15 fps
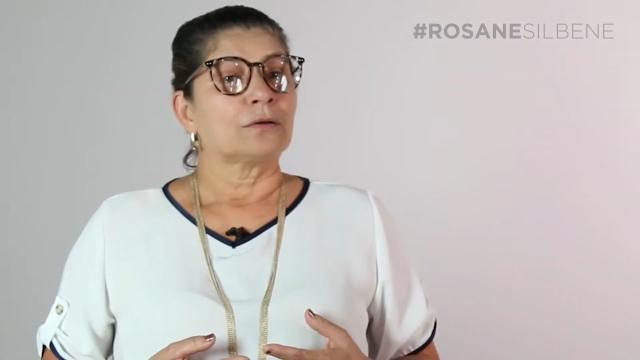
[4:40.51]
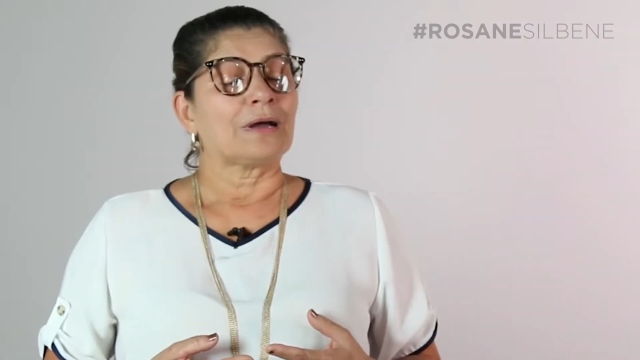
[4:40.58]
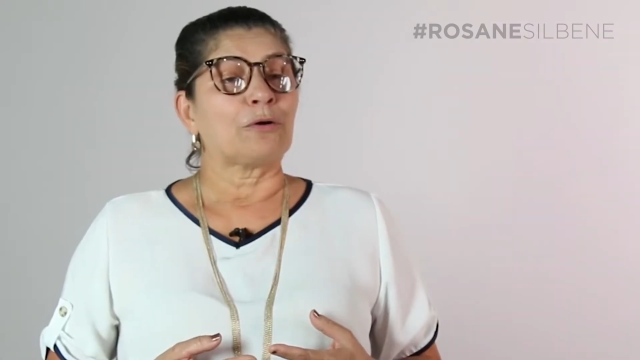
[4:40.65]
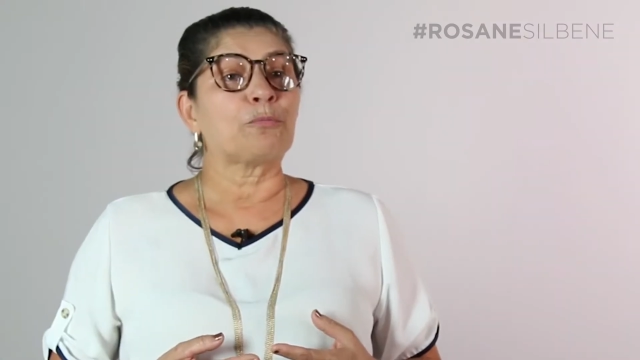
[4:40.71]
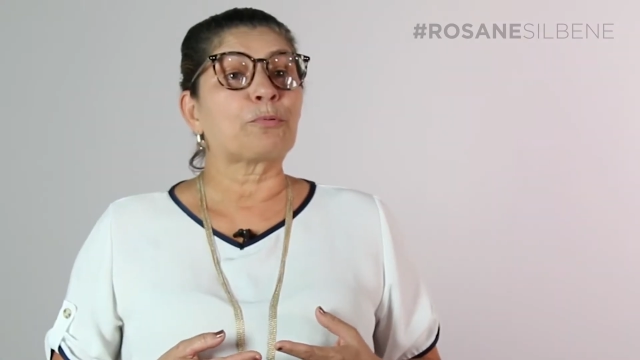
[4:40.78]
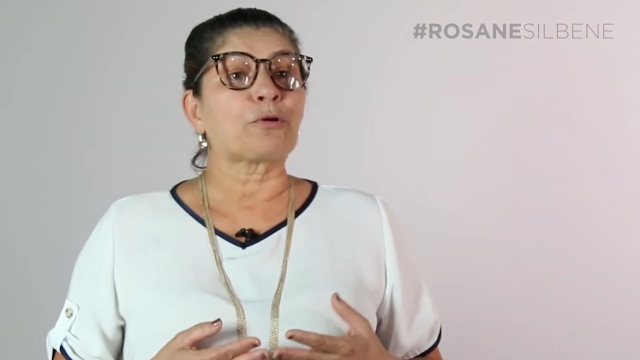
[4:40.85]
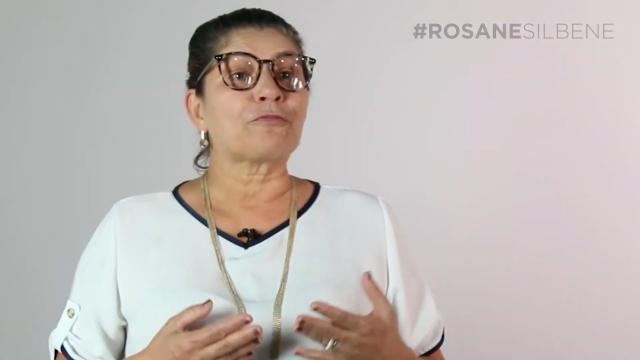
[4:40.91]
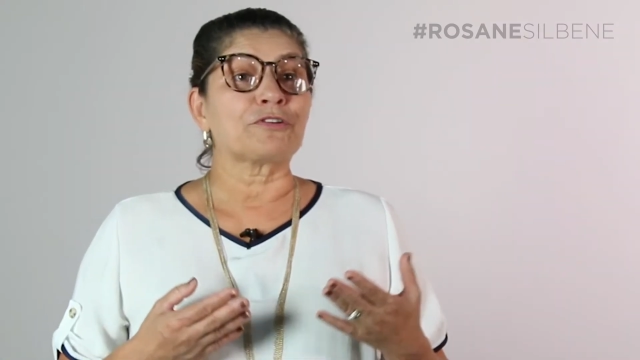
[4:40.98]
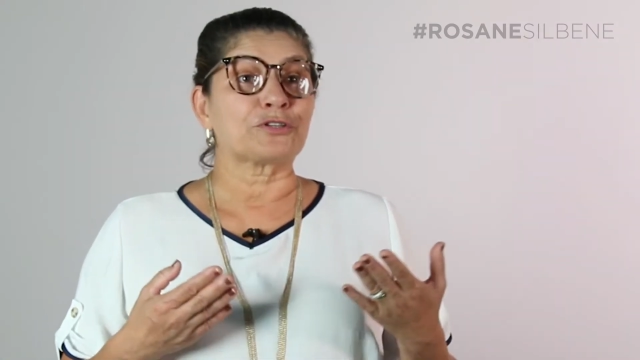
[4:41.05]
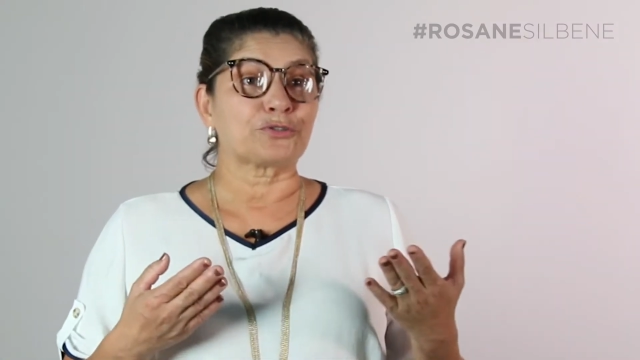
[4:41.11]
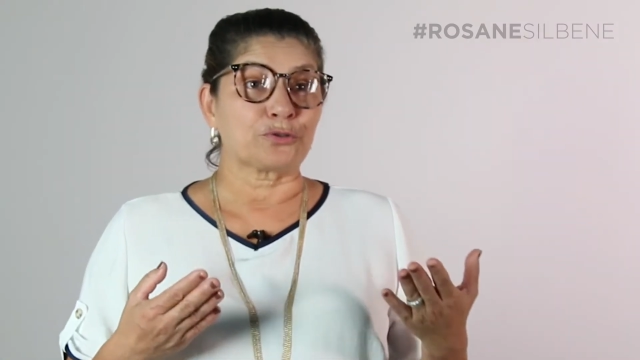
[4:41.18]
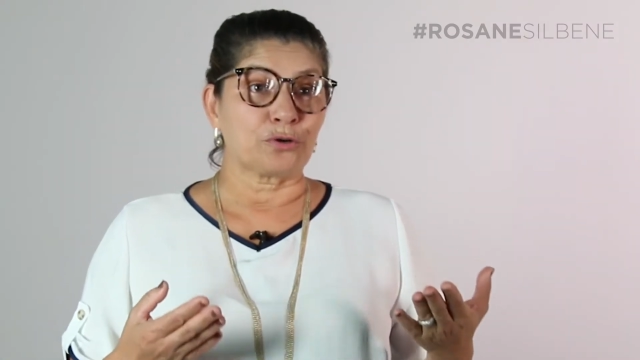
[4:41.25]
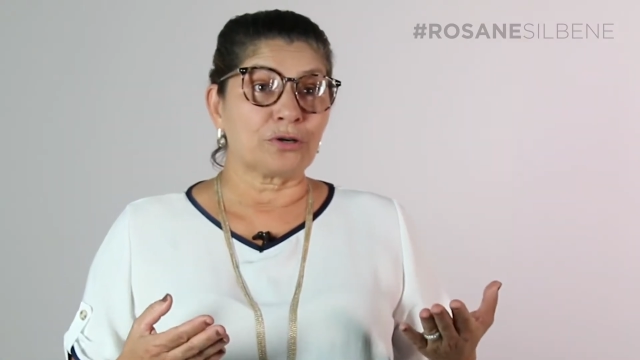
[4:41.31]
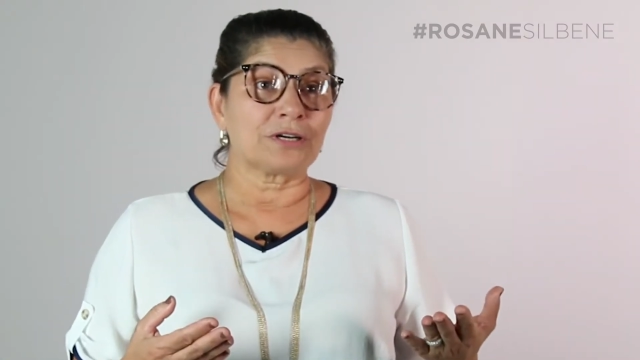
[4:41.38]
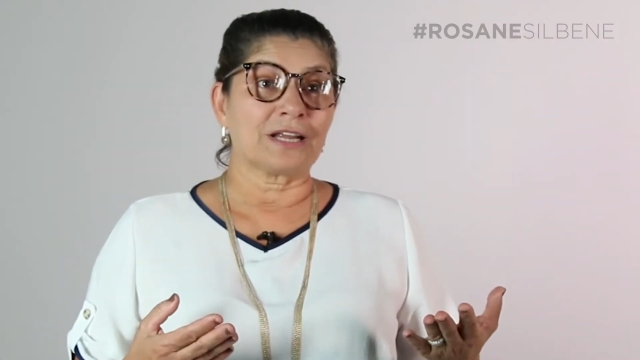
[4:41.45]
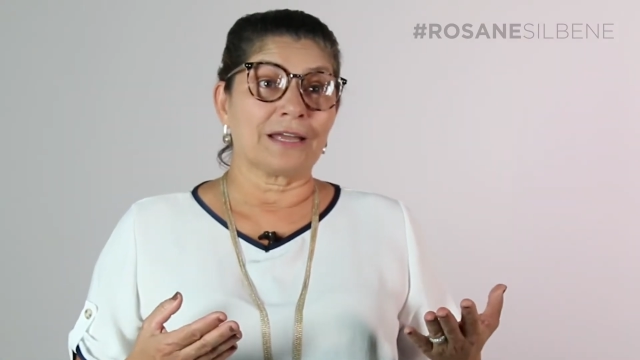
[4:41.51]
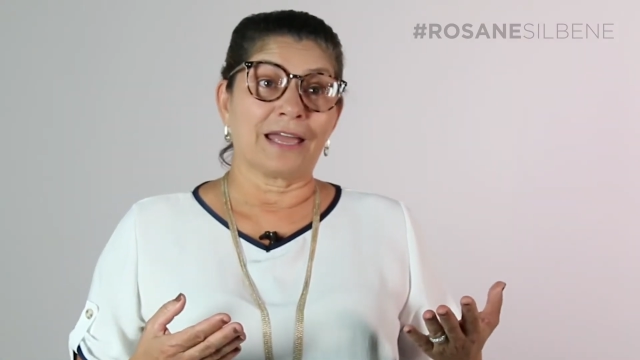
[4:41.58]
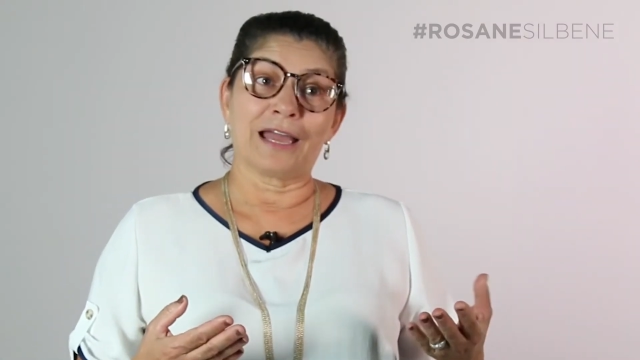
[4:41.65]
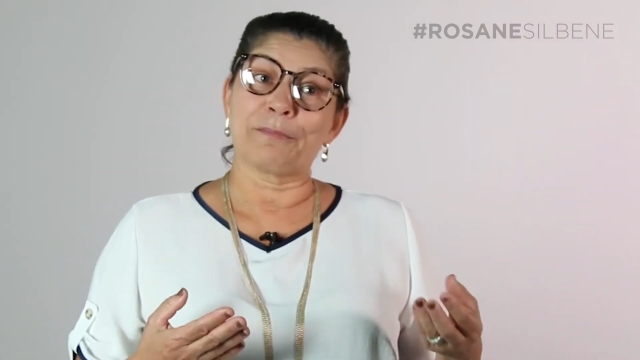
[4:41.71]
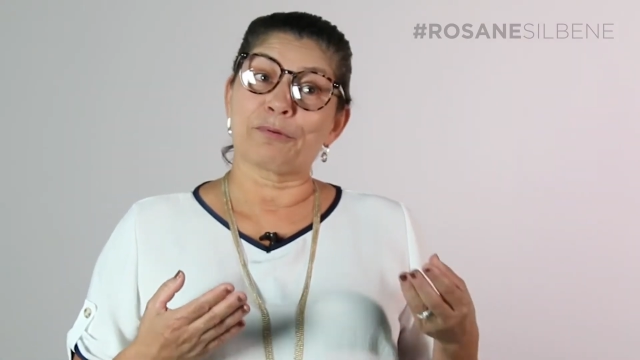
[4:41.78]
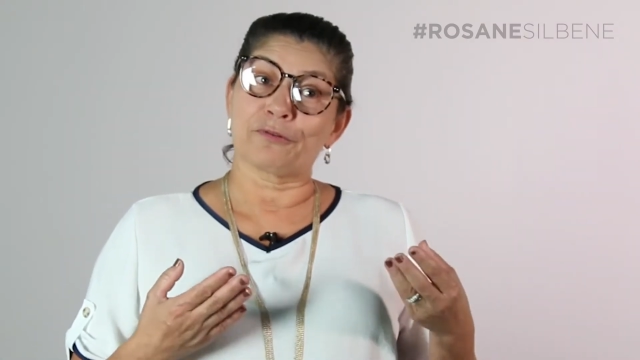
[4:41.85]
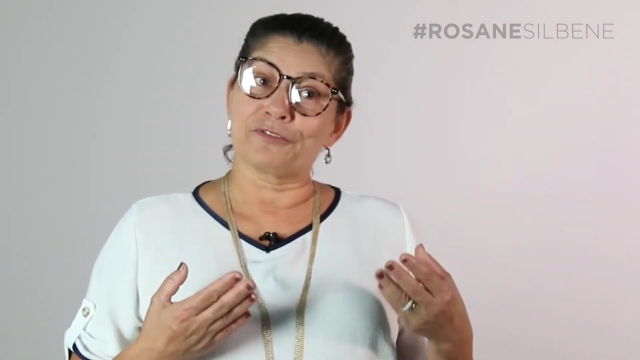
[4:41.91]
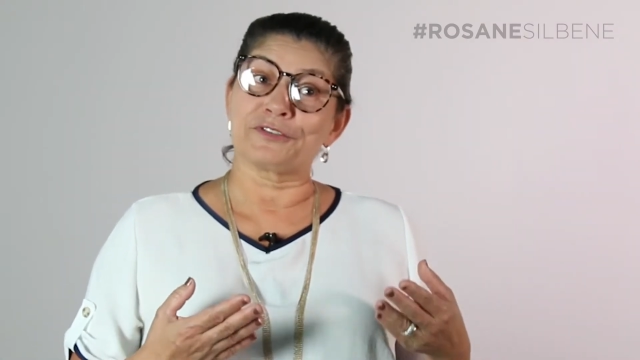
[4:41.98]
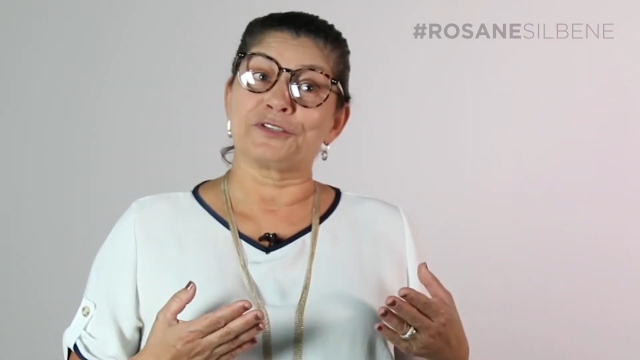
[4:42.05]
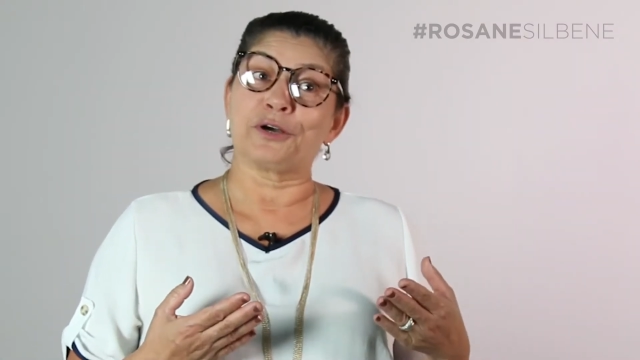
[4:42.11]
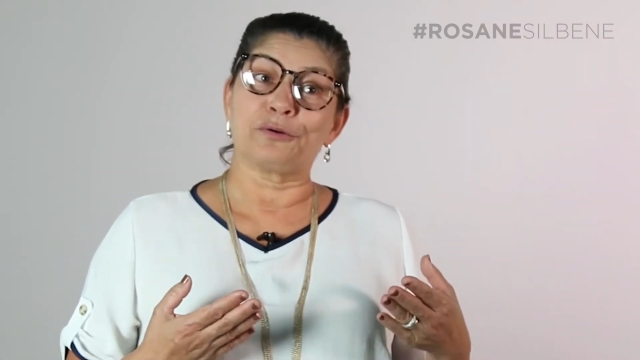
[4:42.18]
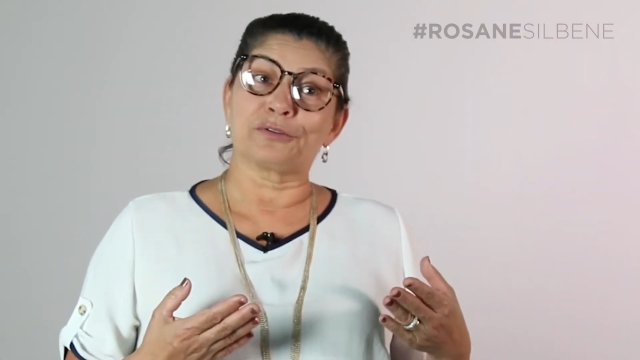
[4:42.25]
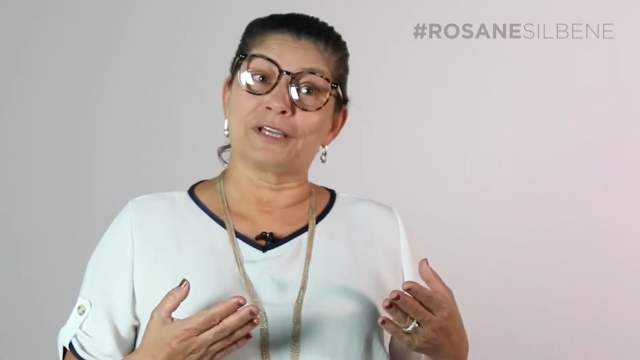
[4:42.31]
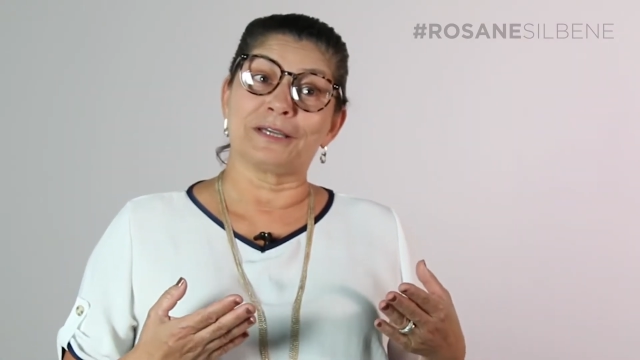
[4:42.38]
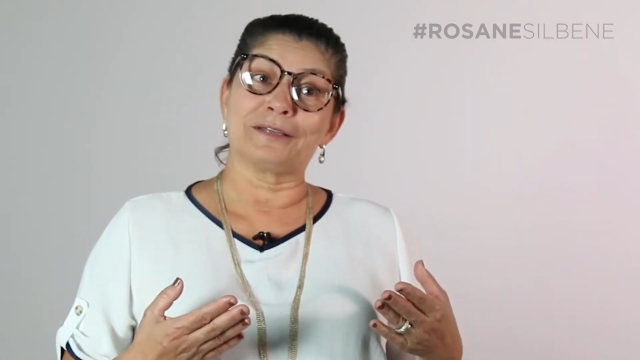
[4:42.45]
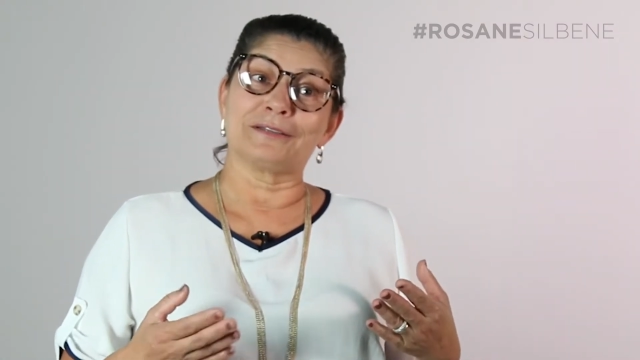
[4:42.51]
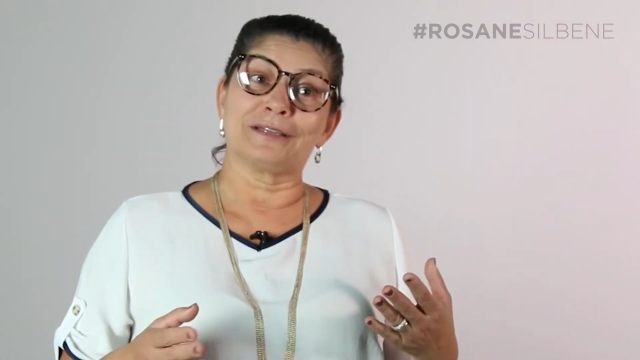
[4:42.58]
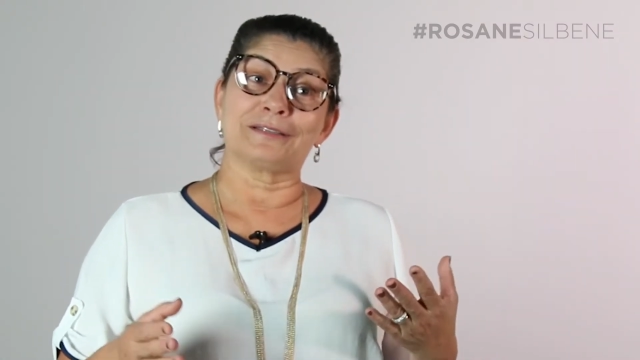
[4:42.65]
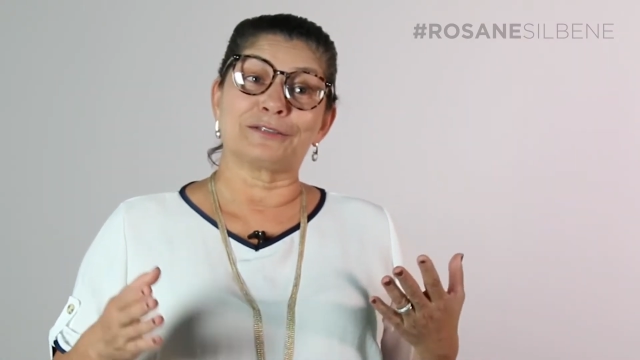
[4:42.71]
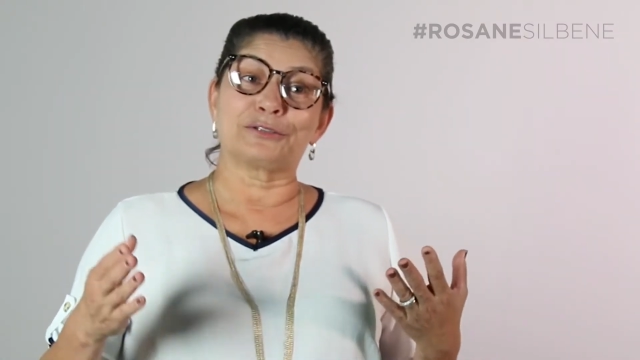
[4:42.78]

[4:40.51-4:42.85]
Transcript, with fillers: O professor é a profissão que